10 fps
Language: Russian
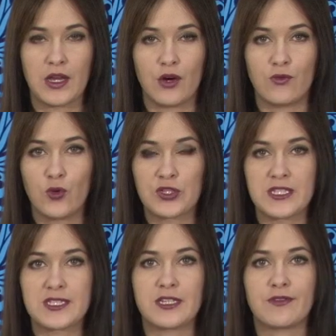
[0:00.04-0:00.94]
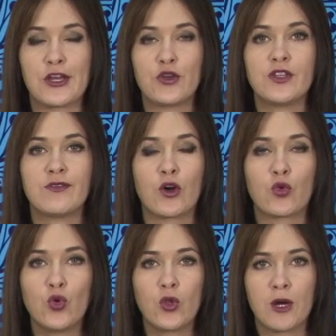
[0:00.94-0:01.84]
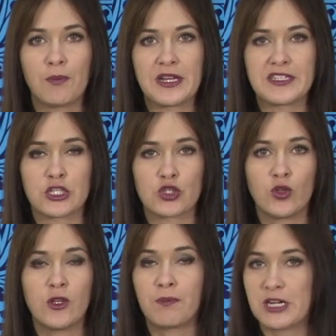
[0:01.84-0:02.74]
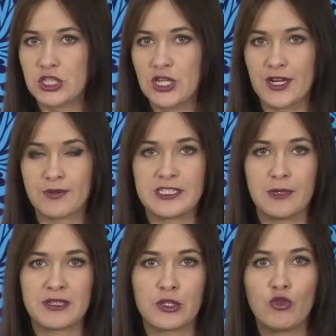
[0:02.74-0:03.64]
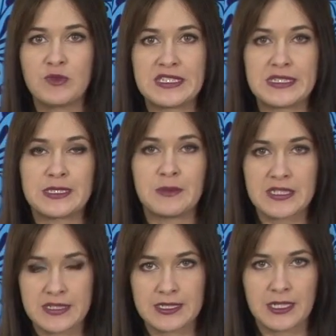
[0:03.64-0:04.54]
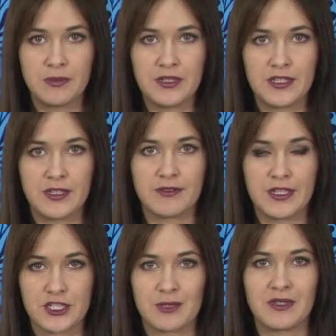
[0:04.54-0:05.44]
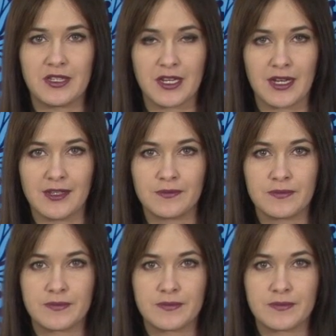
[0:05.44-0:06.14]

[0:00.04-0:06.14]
В Воткинске в районе Волголка произошел пожар. Все подробности с места события в нашем материале.